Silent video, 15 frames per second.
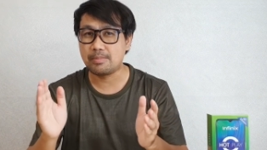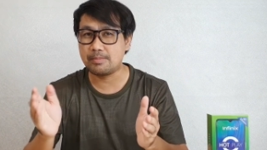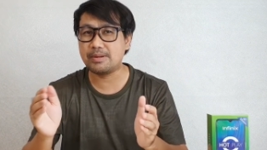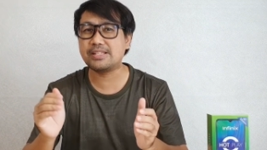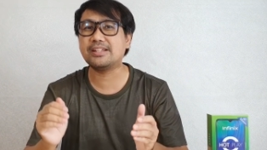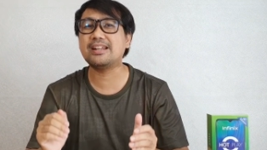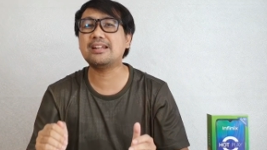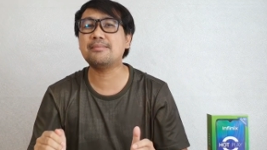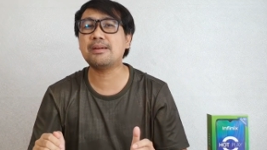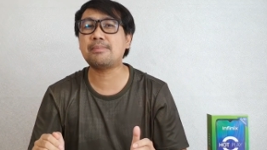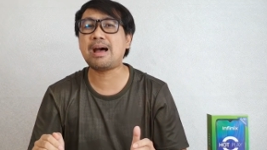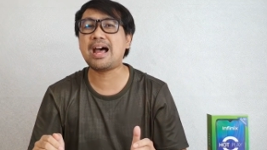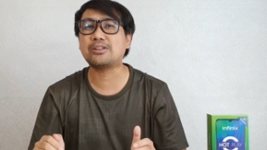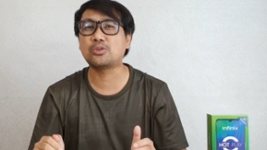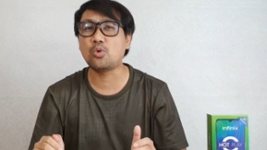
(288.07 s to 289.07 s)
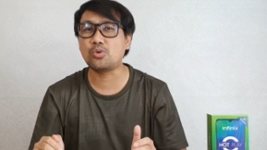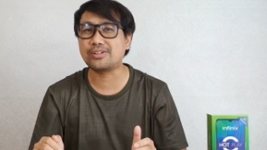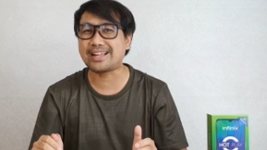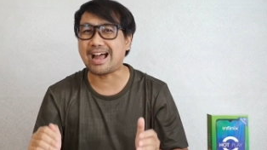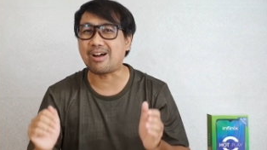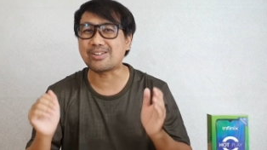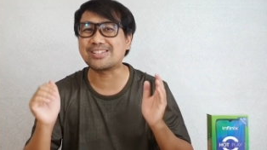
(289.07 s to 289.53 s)
เพื่อนๆจะได้ไม่พลาดทุก
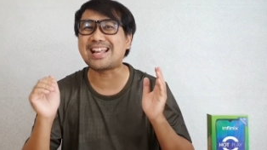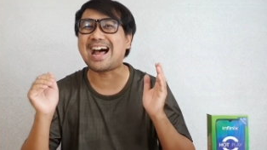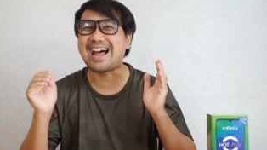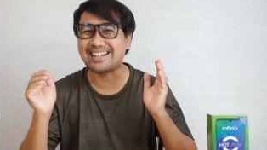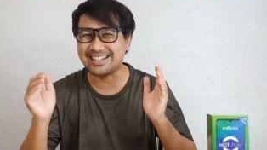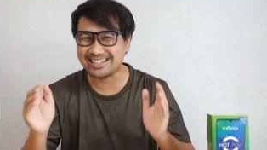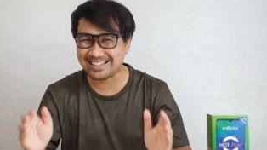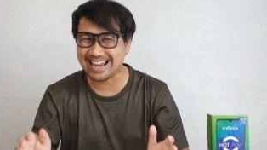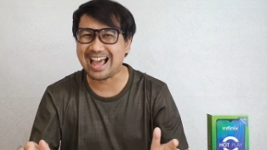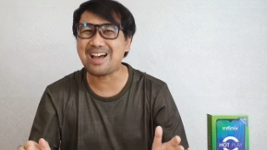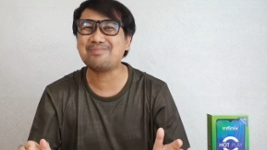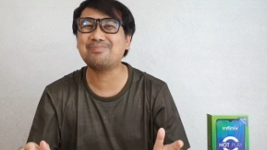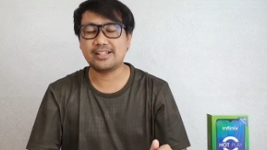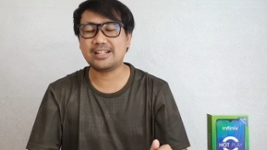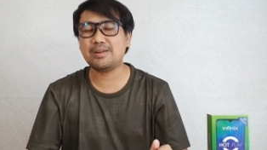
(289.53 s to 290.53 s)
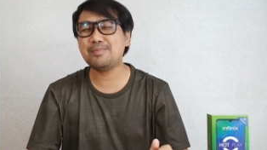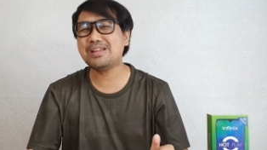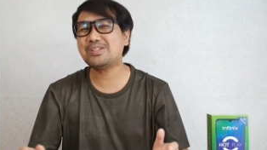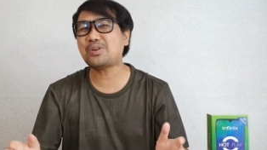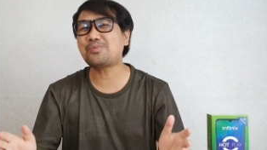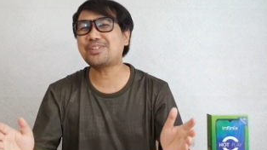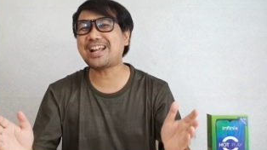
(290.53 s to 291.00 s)
ข่าวสารนะครับสำหรับคลิป
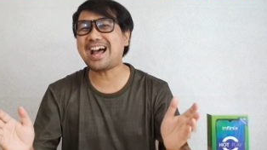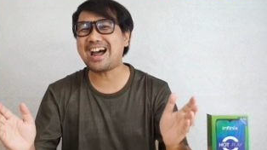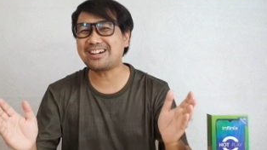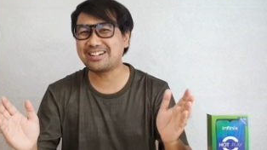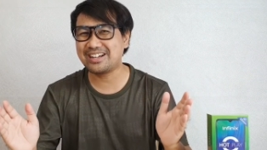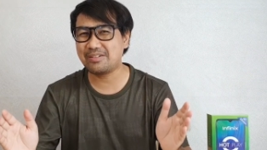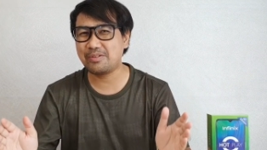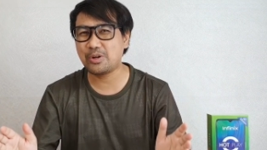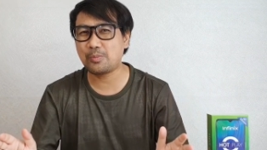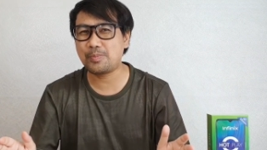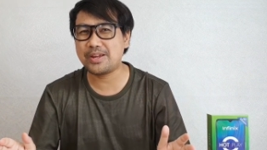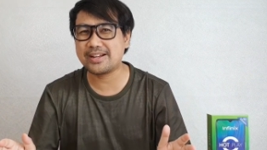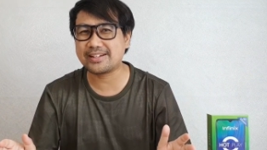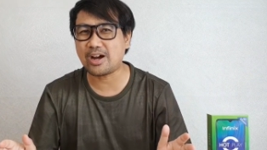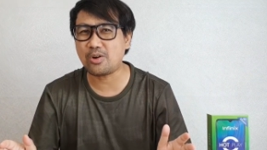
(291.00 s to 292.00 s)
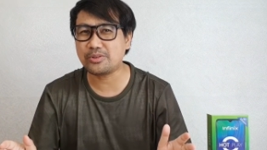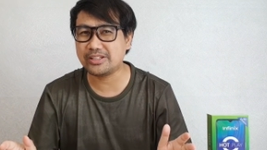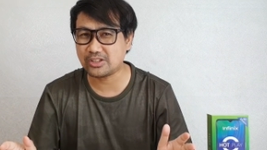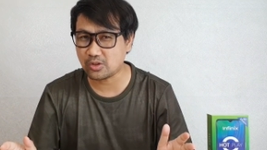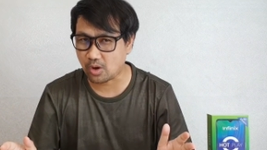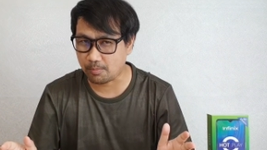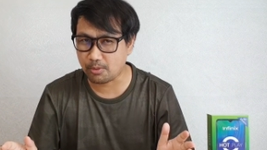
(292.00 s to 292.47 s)
นี้จบการรีวิวเพียงเท่า
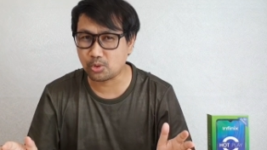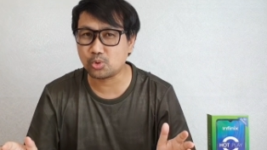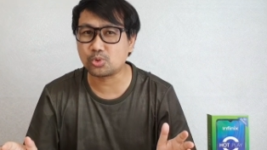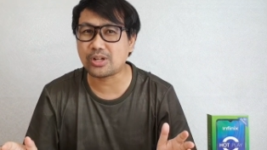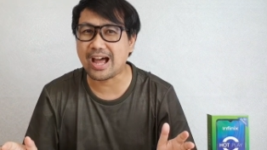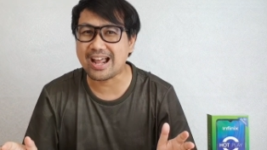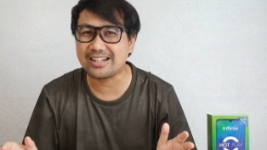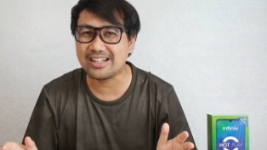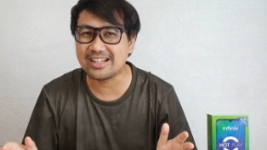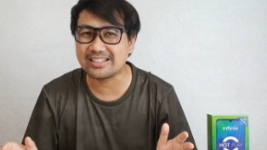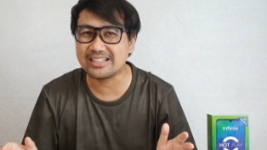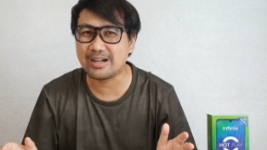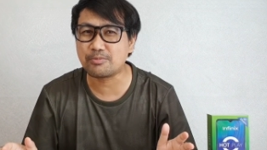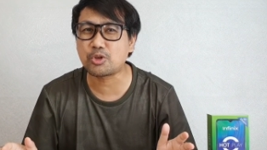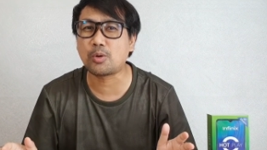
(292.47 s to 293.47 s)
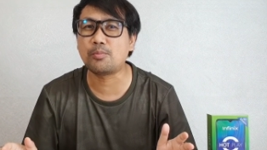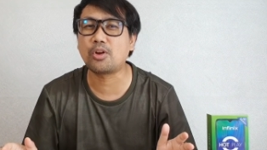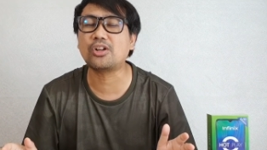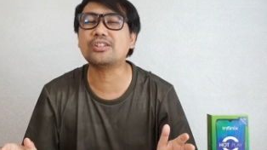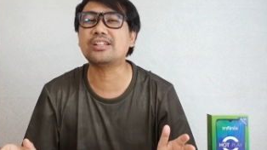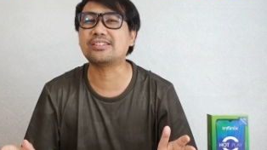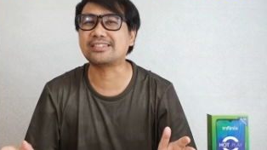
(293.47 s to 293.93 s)
นี้ต้องขอบคุณทุกท่านเลยที่รับชม
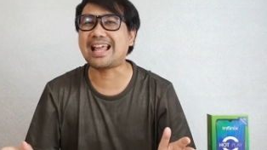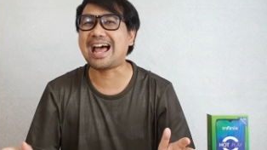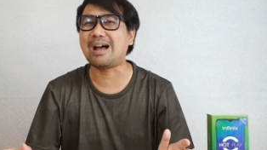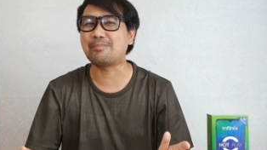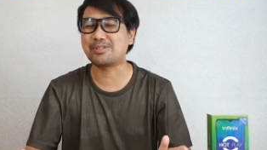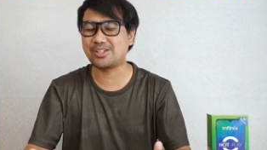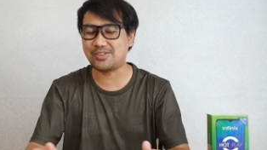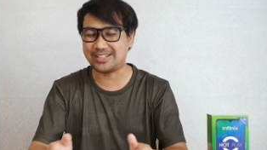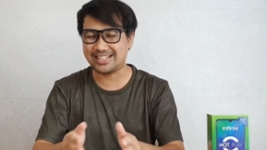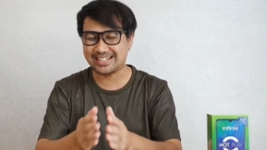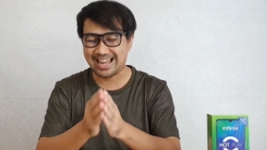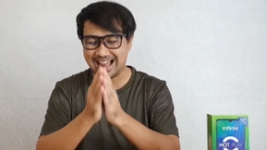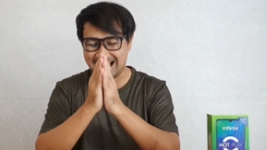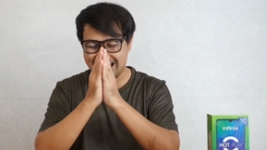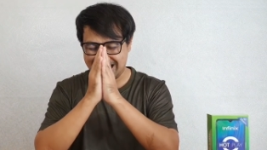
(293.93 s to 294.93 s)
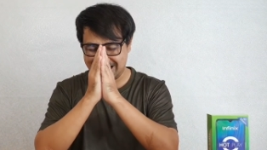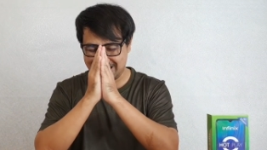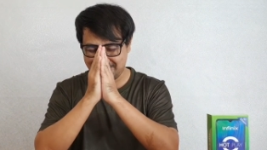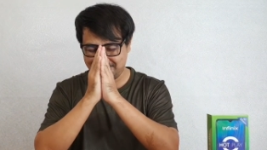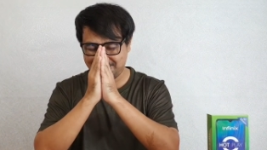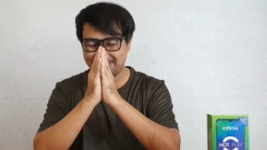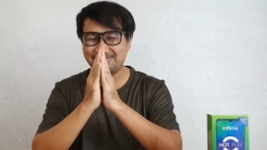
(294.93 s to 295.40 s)
แล้วก็ติดตาม สวัสดีครั
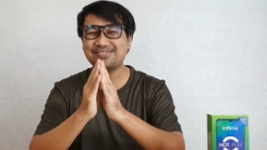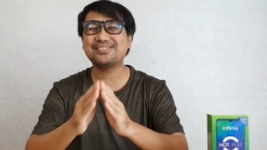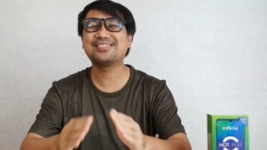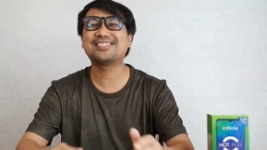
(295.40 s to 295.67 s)
บ